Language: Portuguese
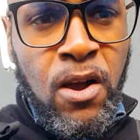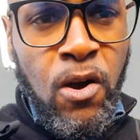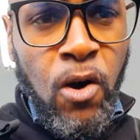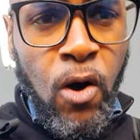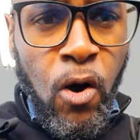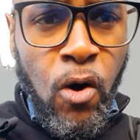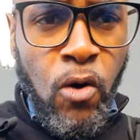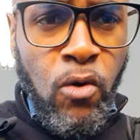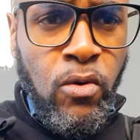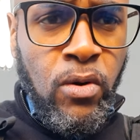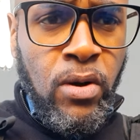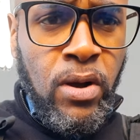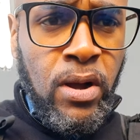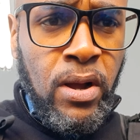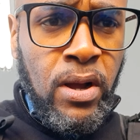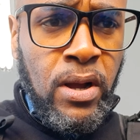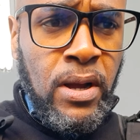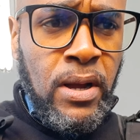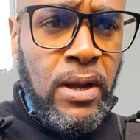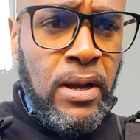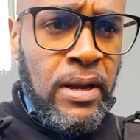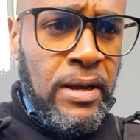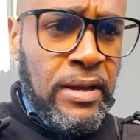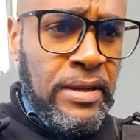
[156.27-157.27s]
Ou
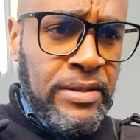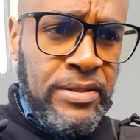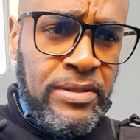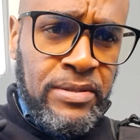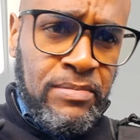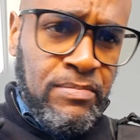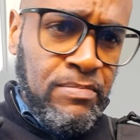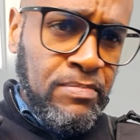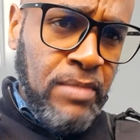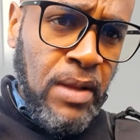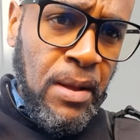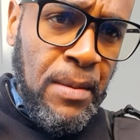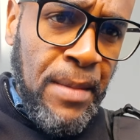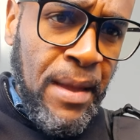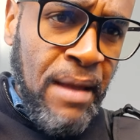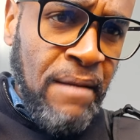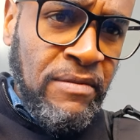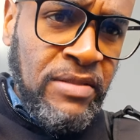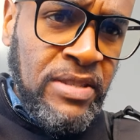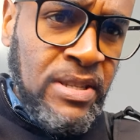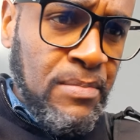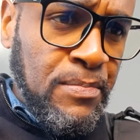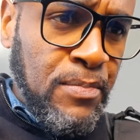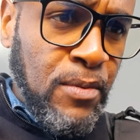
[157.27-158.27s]

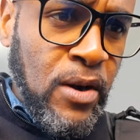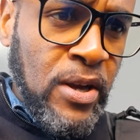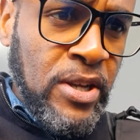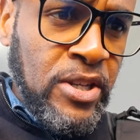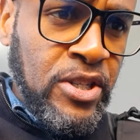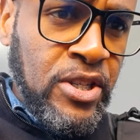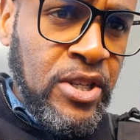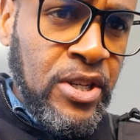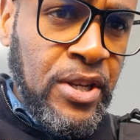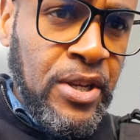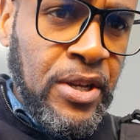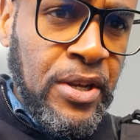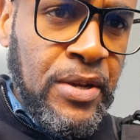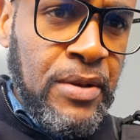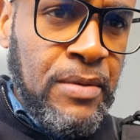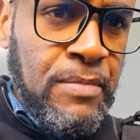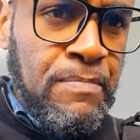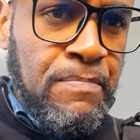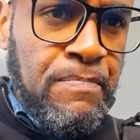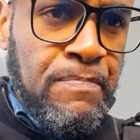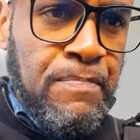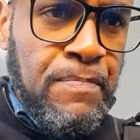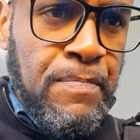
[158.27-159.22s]
também você pode